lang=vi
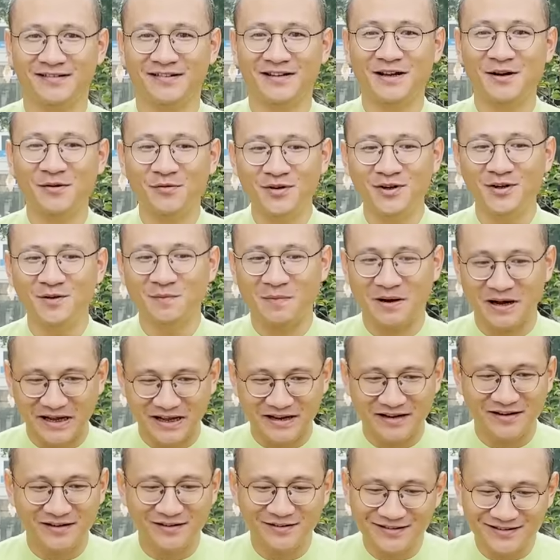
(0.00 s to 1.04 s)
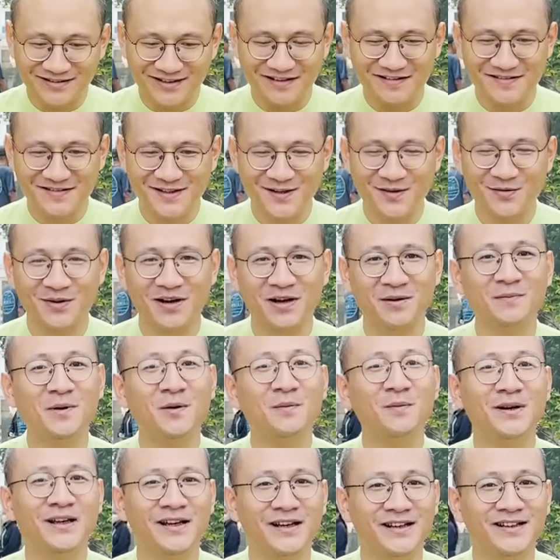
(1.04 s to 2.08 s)
nếu như mà cái cơn sân si nó đang
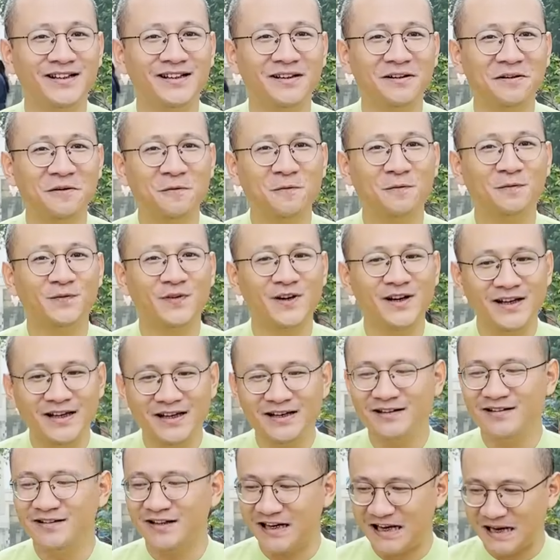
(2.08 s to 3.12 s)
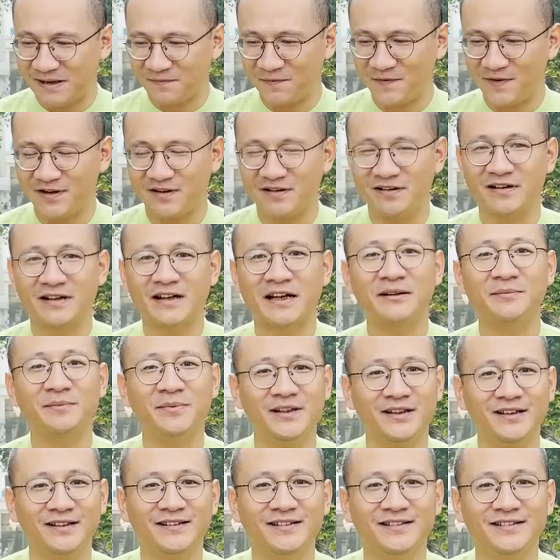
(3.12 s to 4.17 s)
bốc lên với cái người làm việc ở cạnh
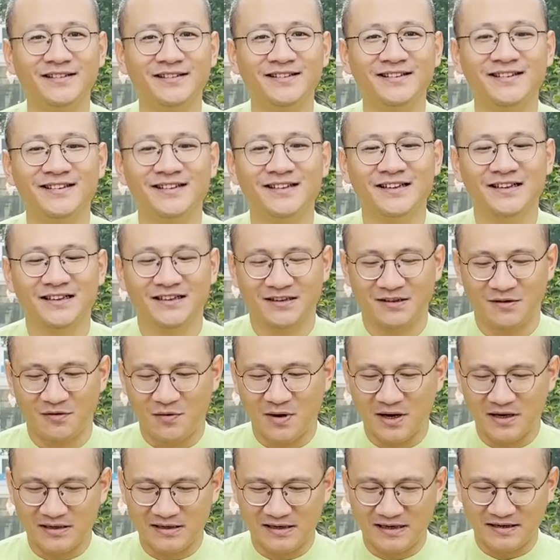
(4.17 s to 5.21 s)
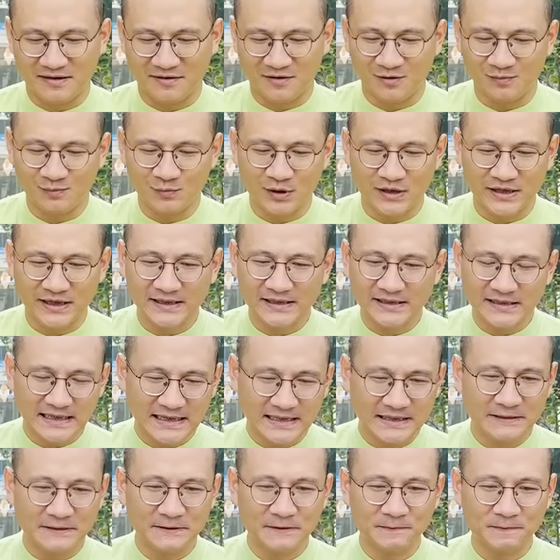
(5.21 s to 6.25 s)
mình hoặc là có một cách
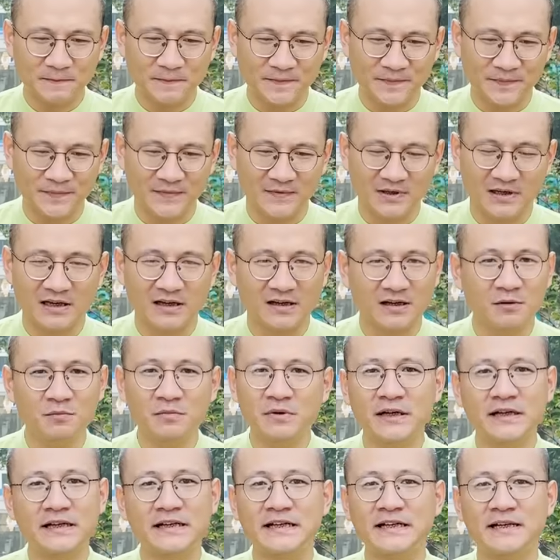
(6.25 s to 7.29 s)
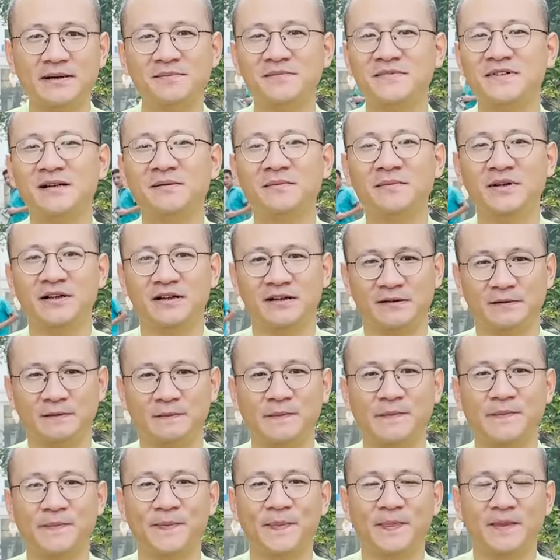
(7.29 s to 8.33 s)
khác đó là không cần niệm ra miệng
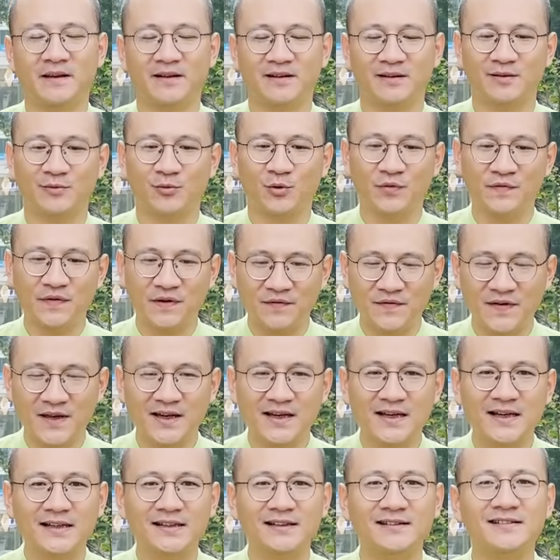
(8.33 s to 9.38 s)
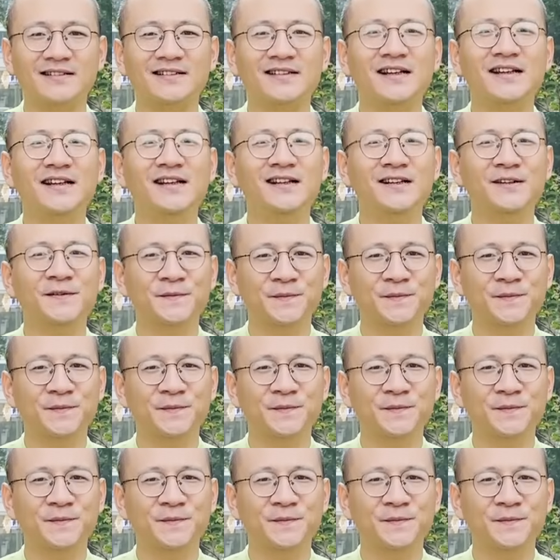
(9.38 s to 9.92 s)
quý vị viết lên tờ giấy